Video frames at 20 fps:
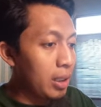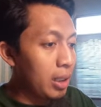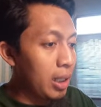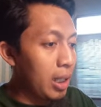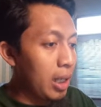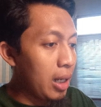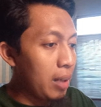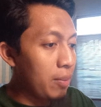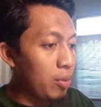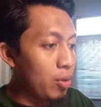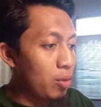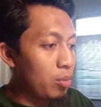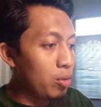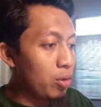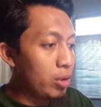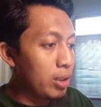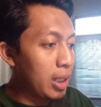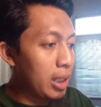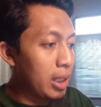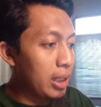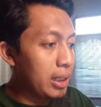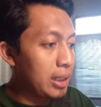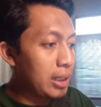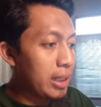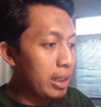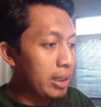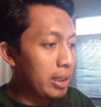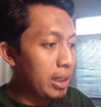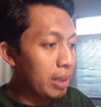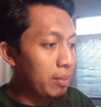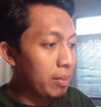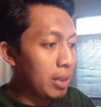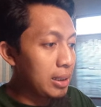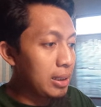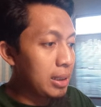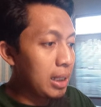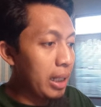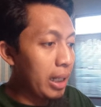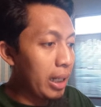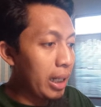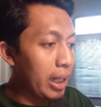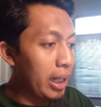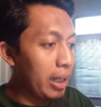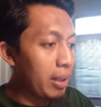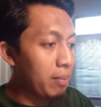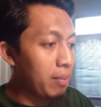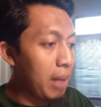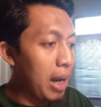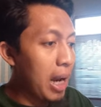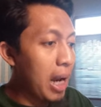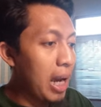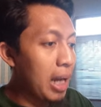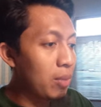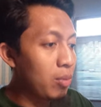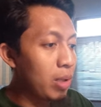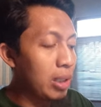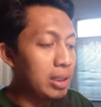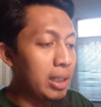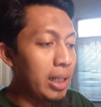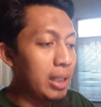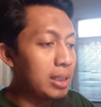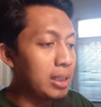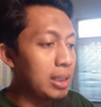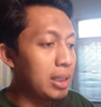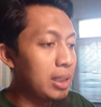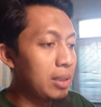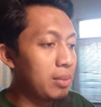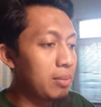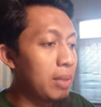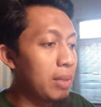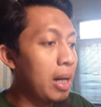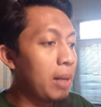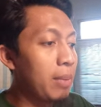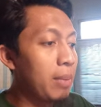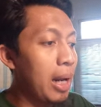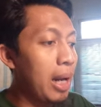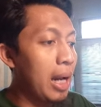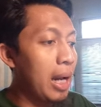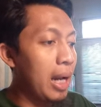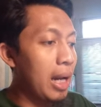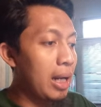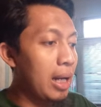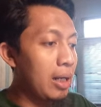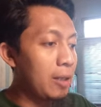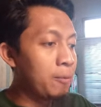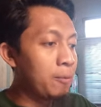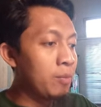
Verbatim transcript: Nah, berhubung yang ketiga ini emang jelek, mahal bukan jelek sih, bak mahal